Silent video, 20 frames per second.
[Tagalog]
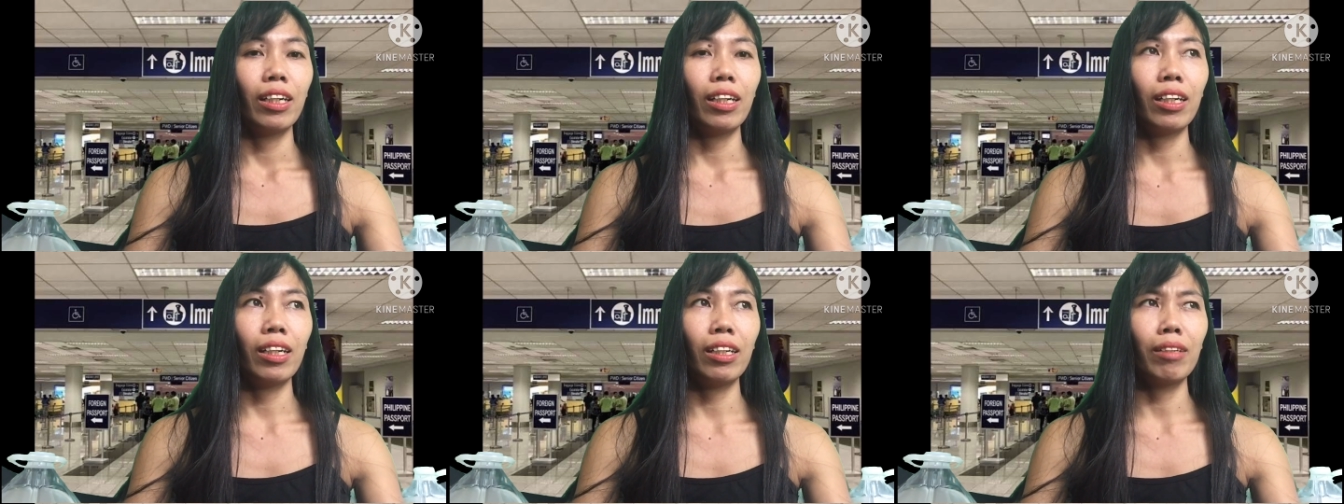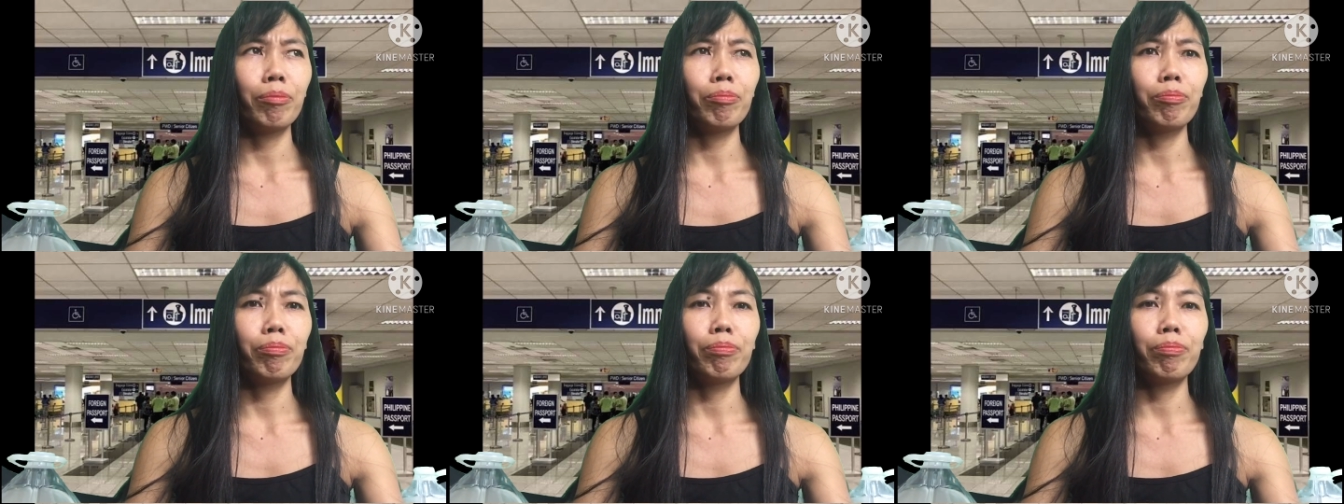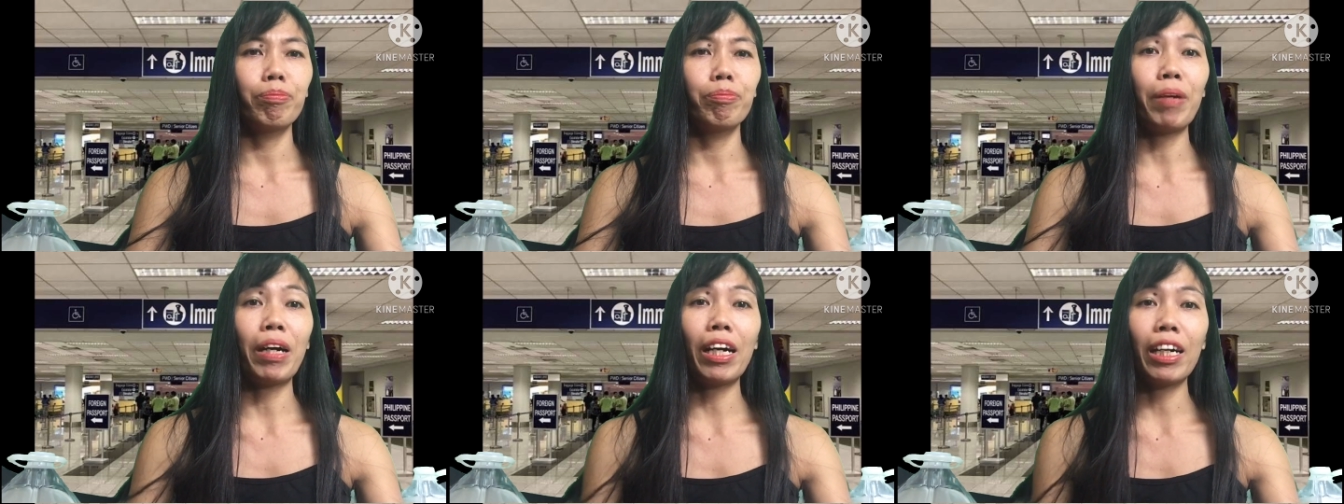uh,
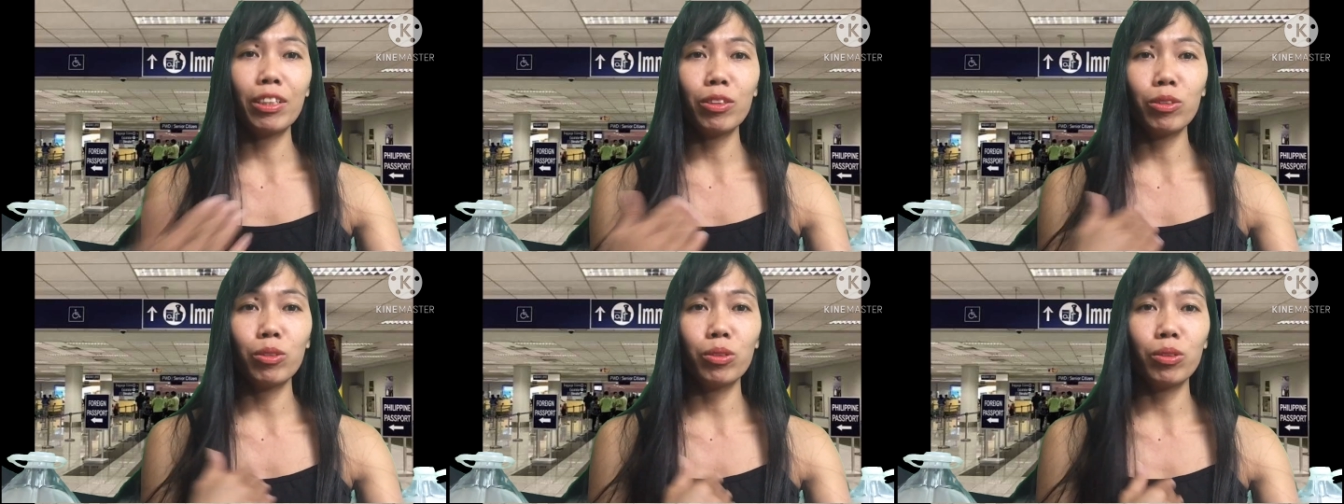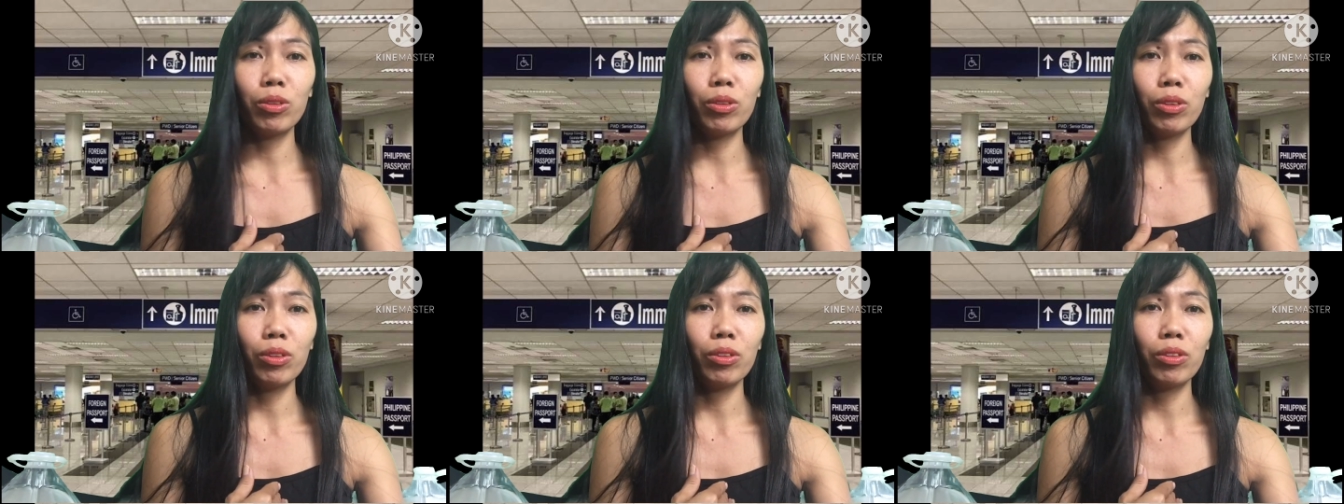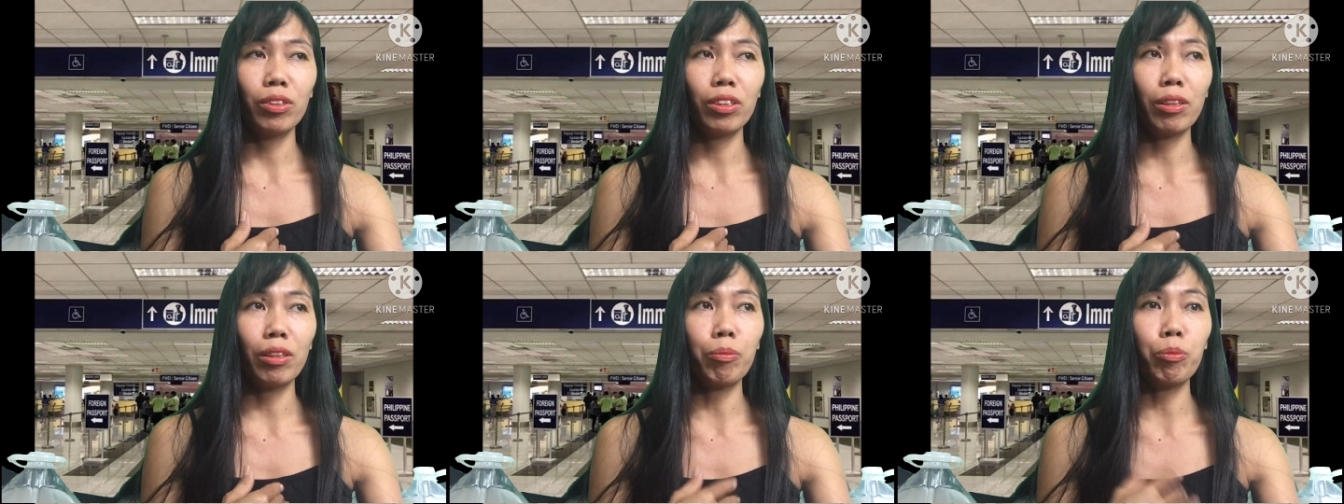paano
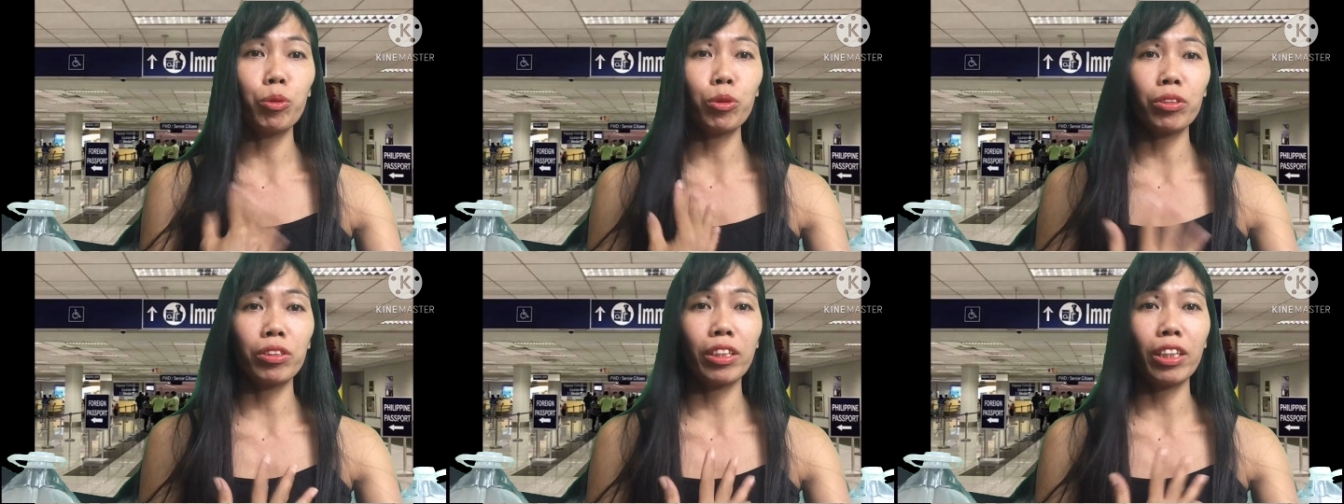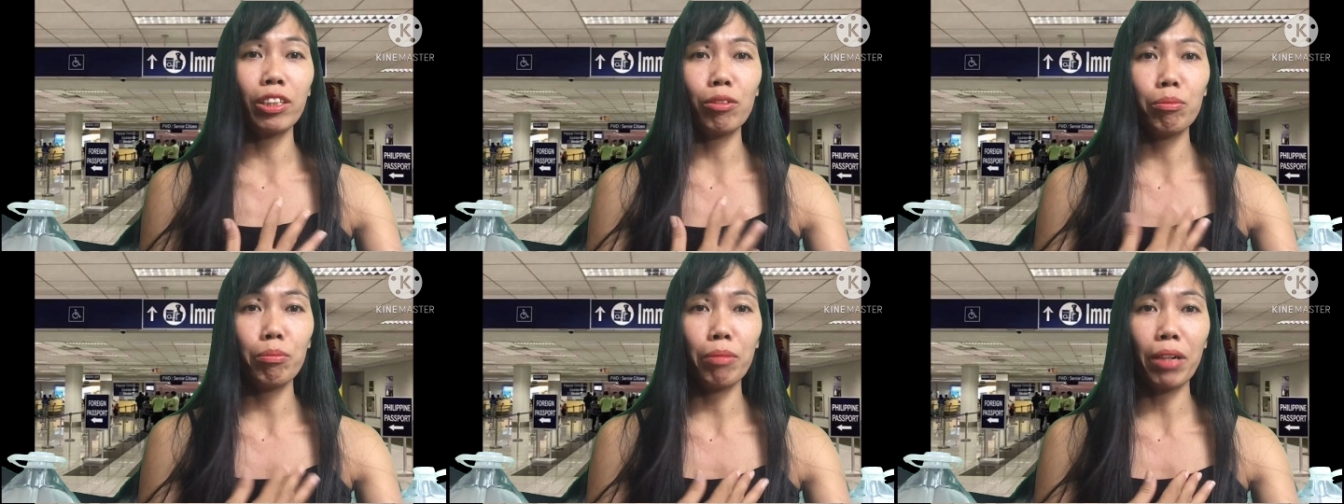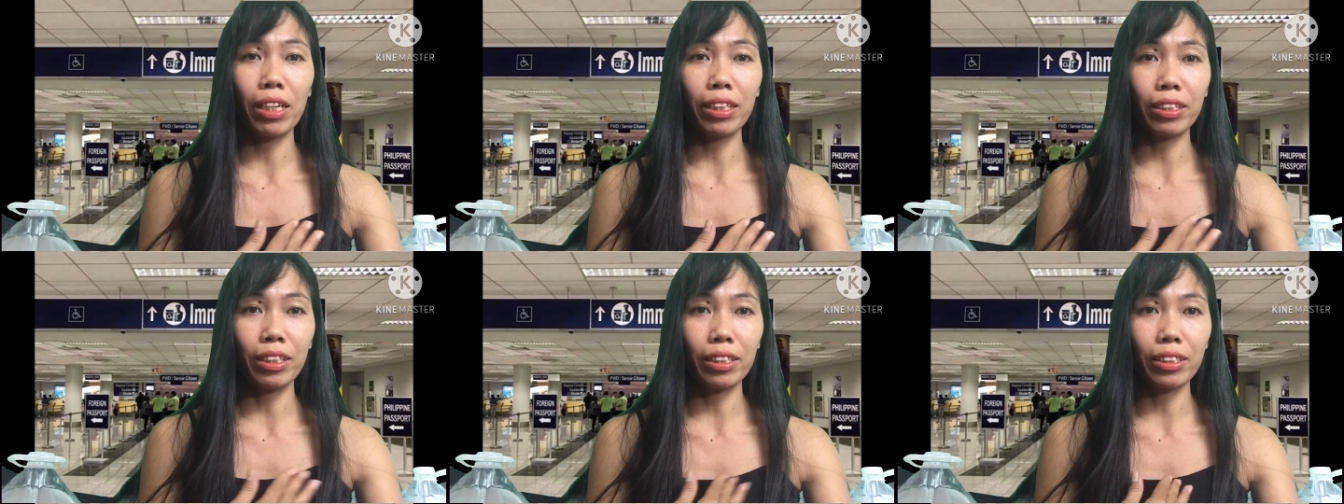napunta yung
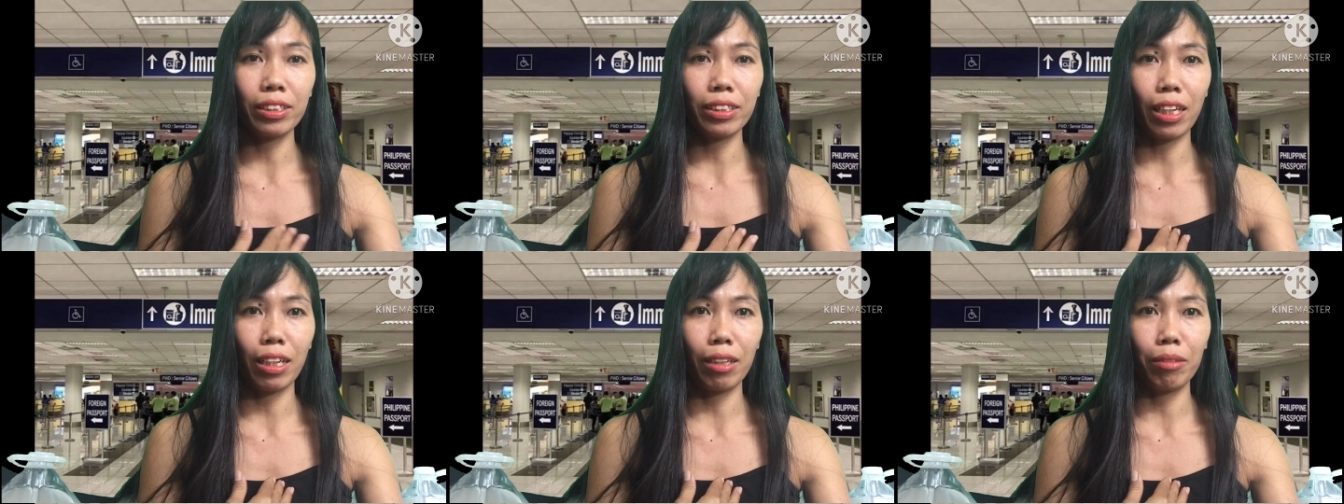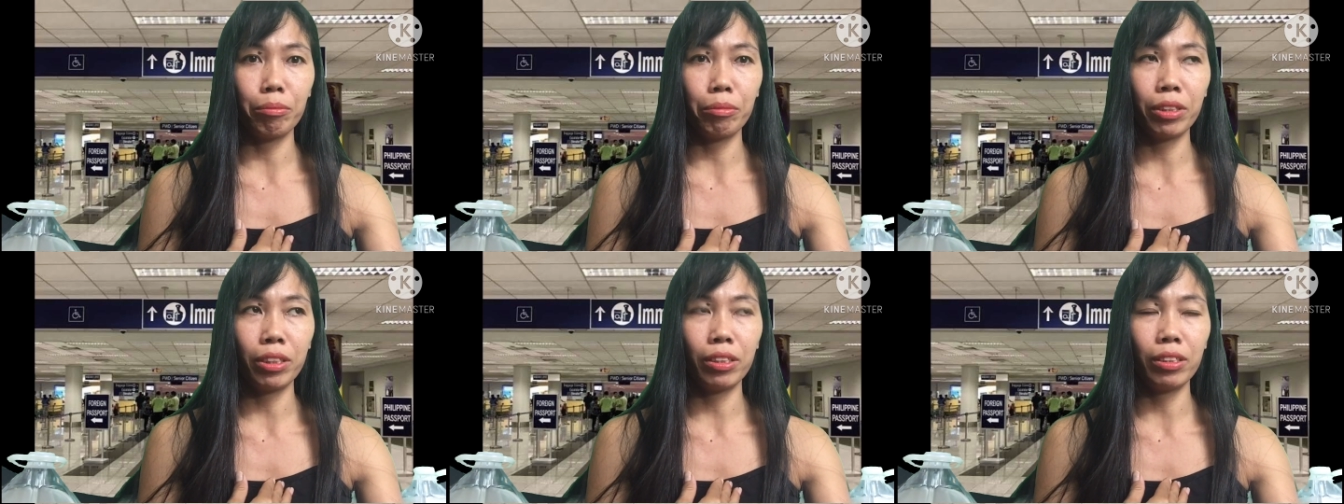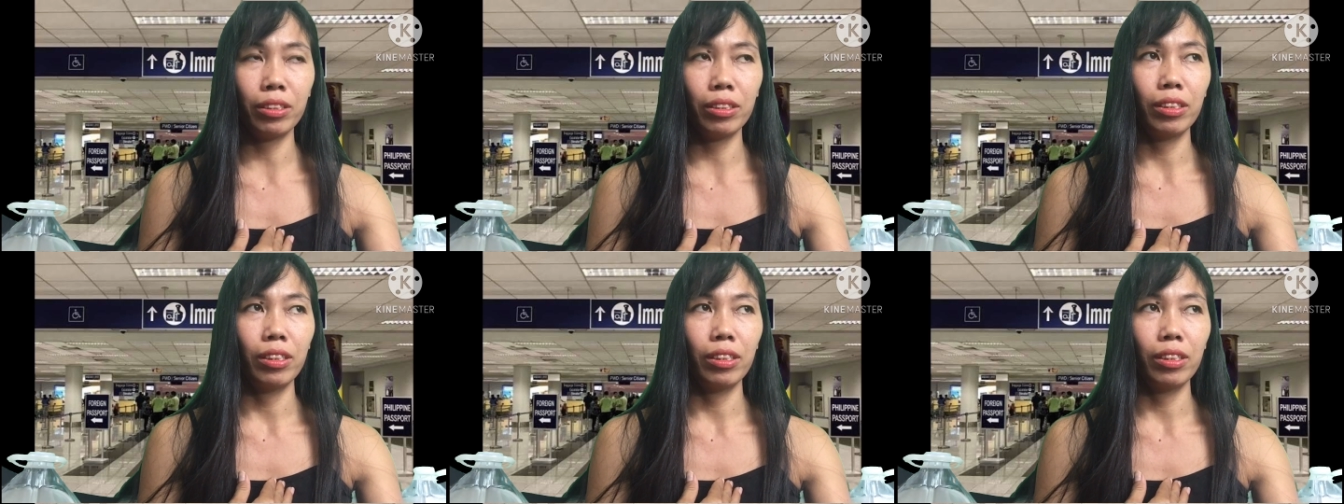bata sa amin?